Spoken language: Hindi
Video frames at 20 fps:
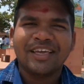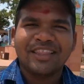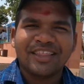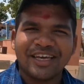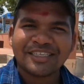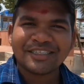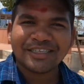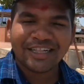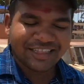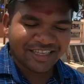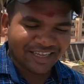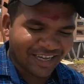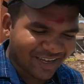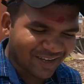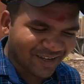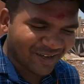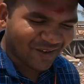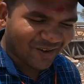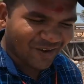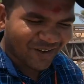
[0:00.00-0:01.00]
इधर चलते
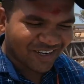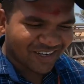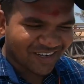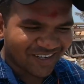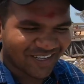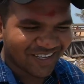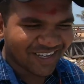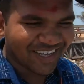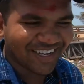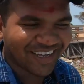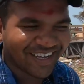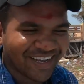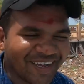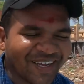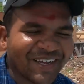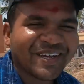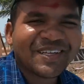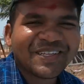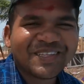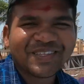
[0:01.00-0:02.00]
हैं और
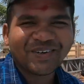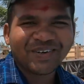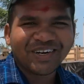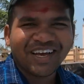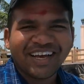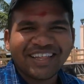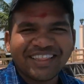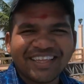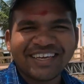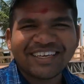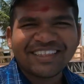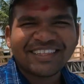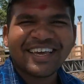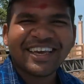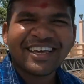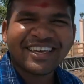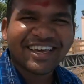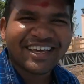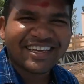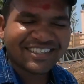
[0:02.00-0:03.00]
थोड़ा देखते
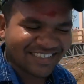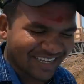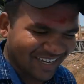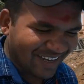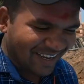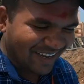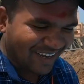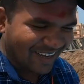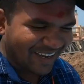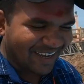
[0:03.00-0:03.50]
हैं कैसा